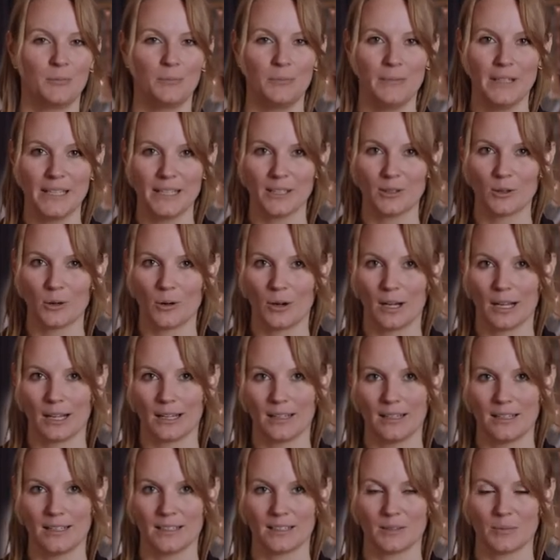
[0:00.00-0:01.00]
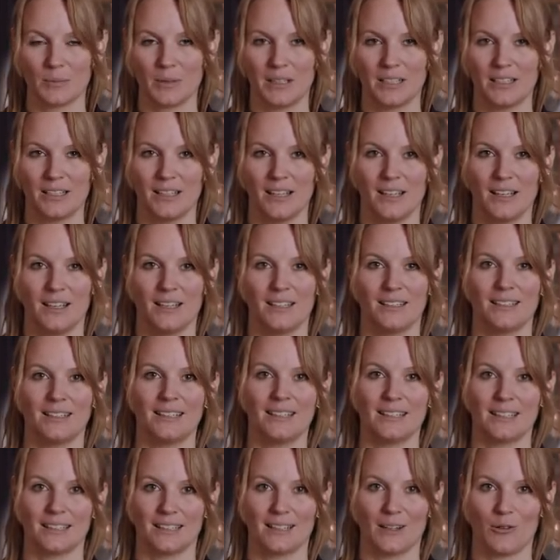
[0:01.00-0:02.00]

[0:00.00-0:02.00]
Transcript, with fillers: Mikroorganismen, die ihr